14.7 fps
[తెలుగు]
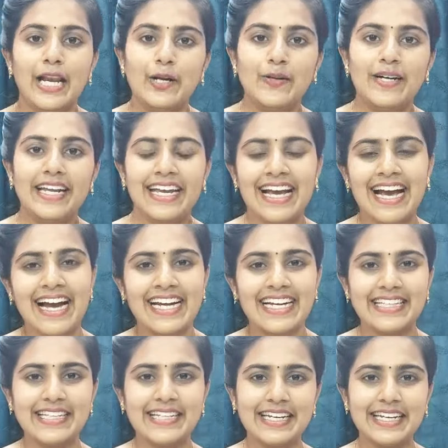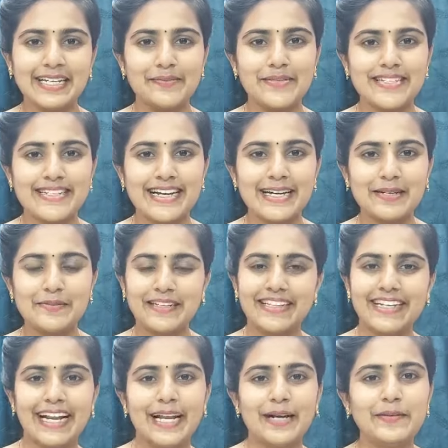హలో అండి హాయ్ అందరికీ నమస్కారం
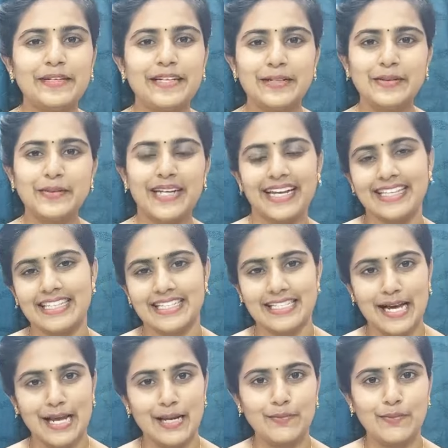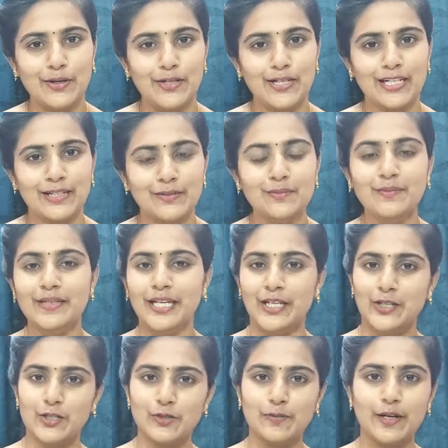అందరు ఎలా ఉన్నారు నేనైతే చాలా బాగున్నాను
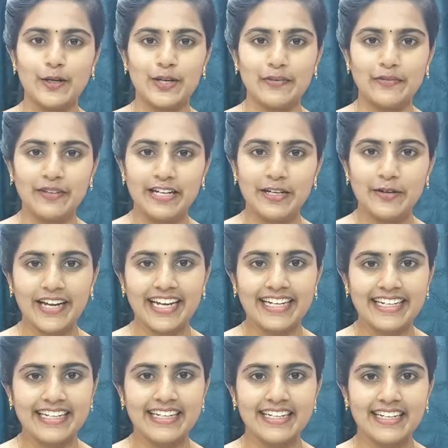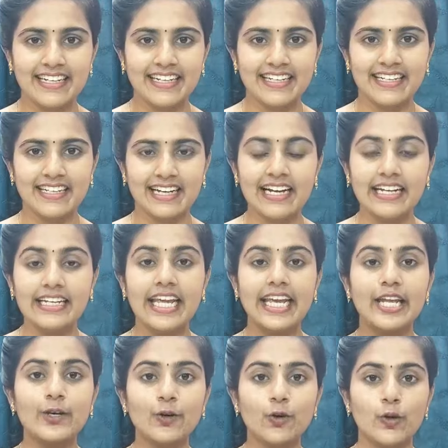ఈరోజు మన ఒక వీడియో ఏంటి అంటే కనుక
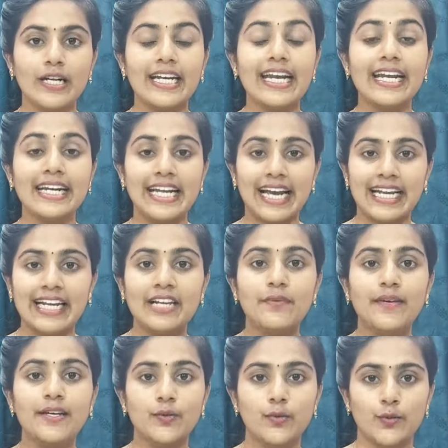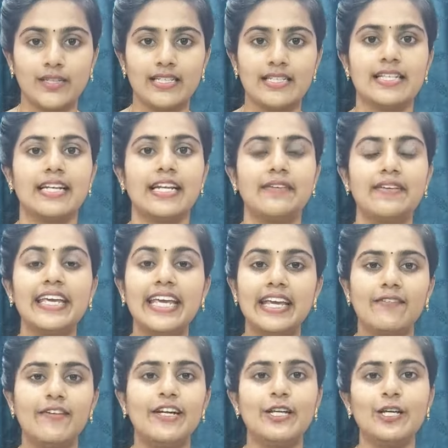నేను కొన్ని డైలీ వేర్ కుర్తీస్ అనేవి
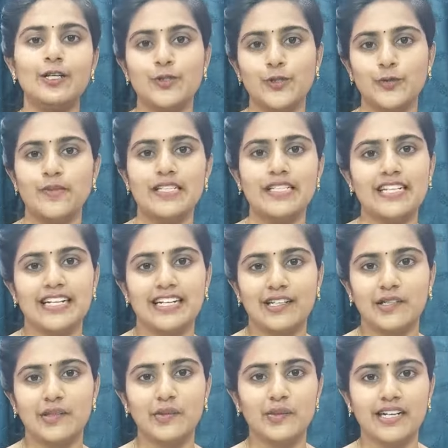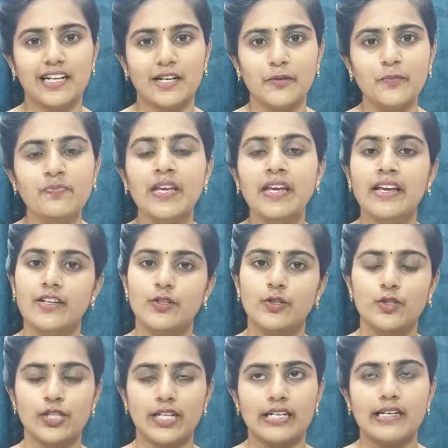ఈ వీడియోలో చూపించాలనుకుంటున్నాను
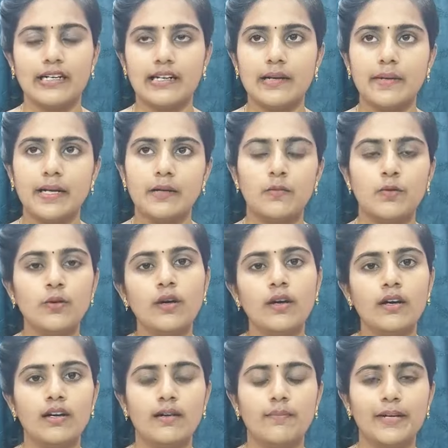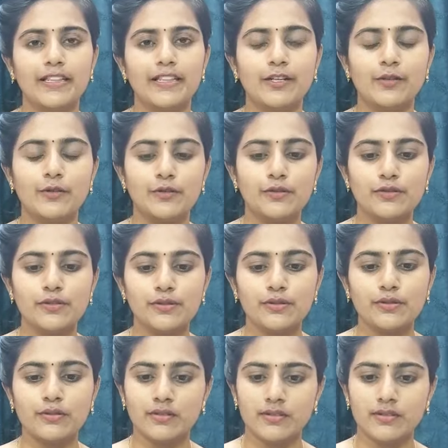సో జనరల్గా మనము ప్రతిరోజు